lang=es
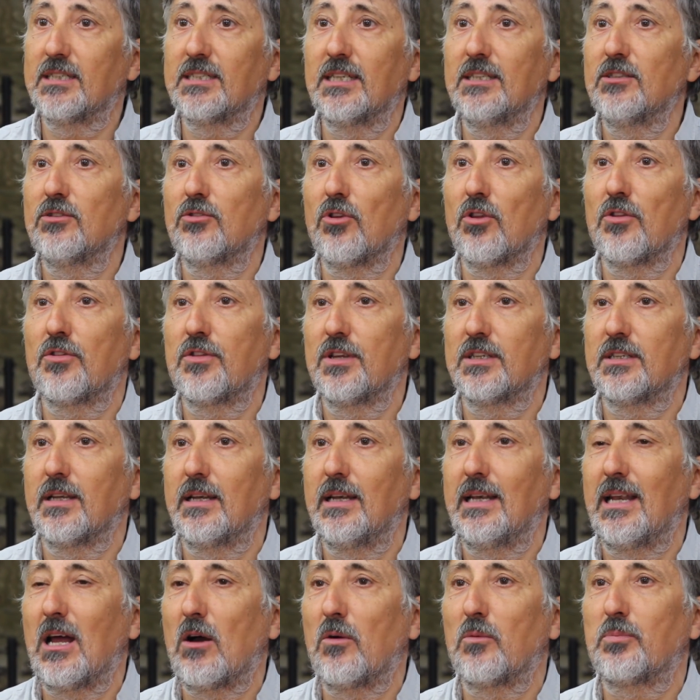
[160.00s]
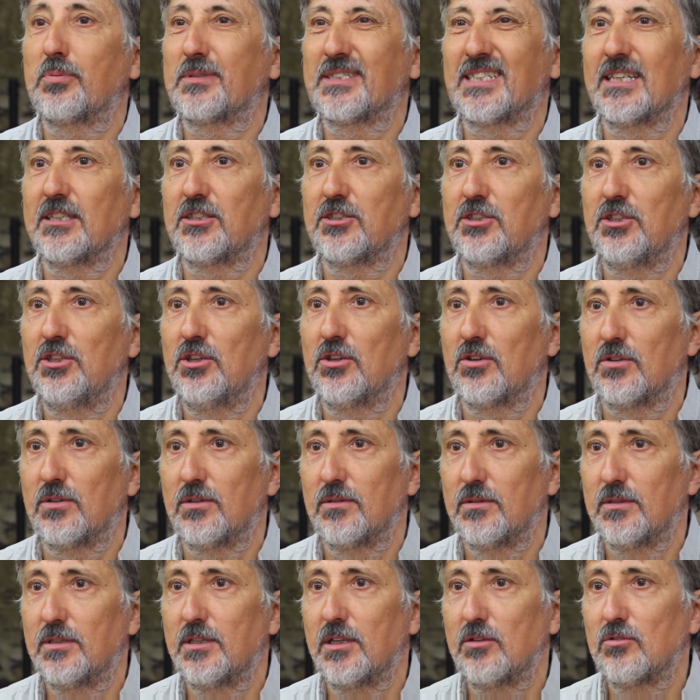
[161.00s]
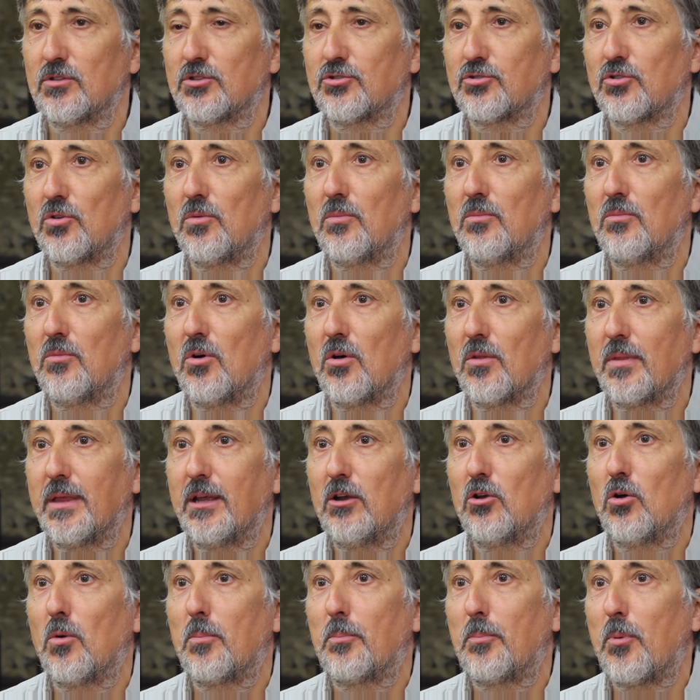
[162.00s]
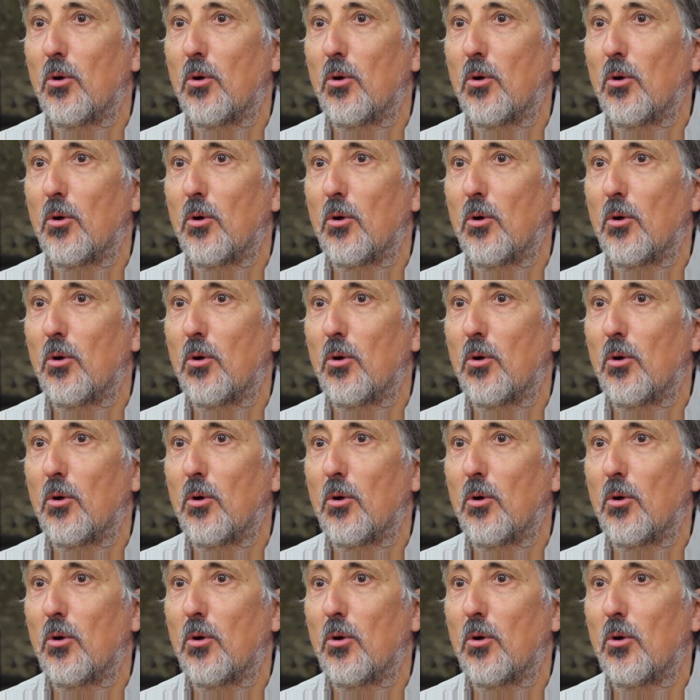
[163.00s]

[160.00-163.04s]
es entonces la obsesión de nuestro modelo